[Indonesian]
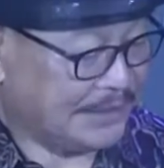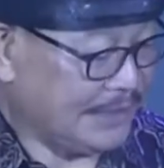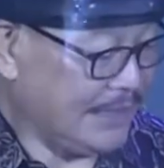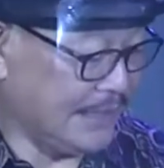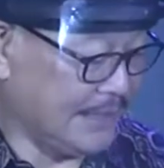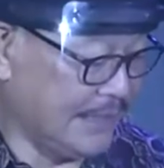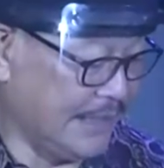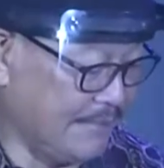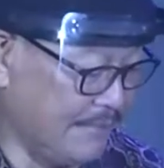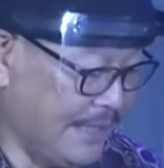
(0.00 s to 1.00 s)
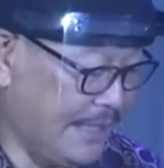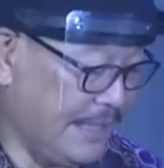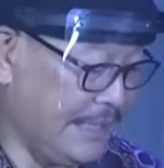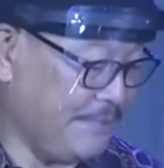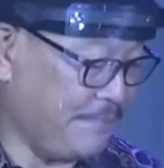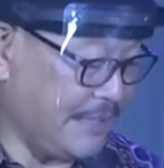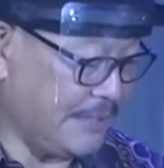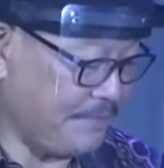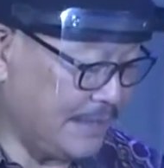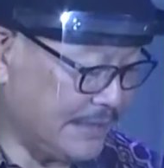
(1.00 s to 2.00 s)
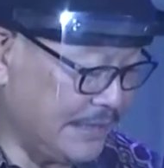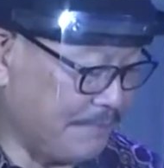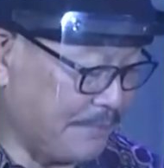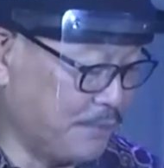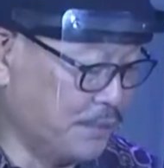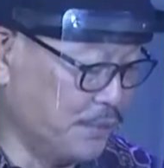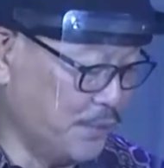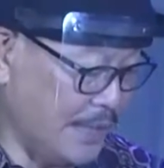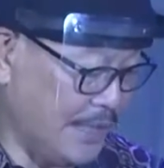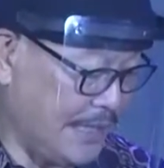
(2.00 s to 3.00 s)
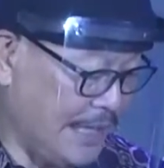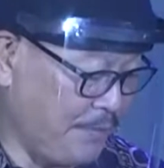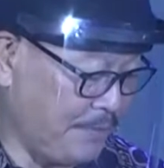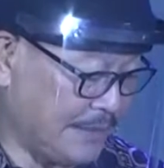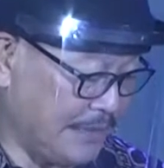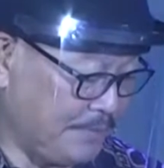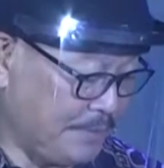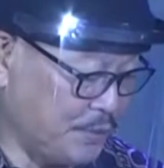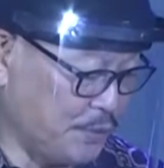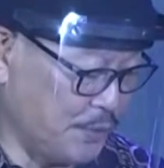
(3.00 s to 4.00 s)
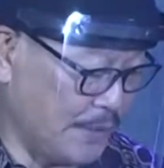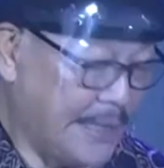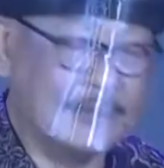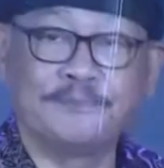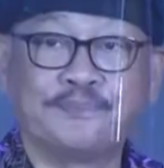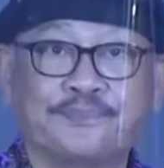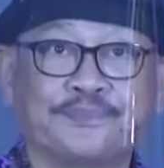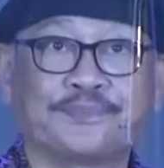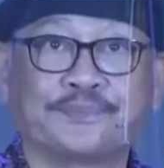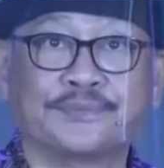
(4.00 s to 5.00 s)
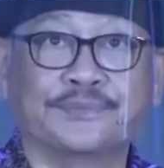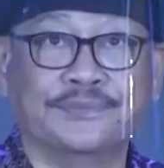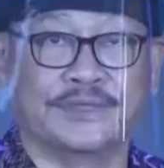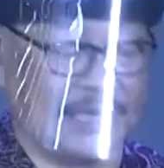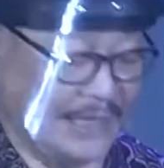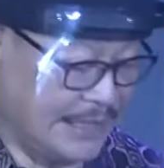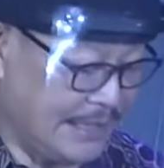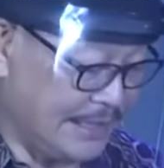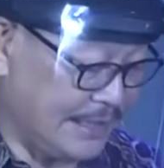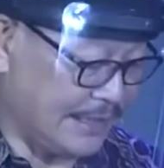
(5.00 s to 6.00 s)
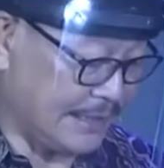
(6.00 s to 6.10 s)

pasal yang kelima, Ayub pasal 42, Ayub pasal 42, hmm, saya kira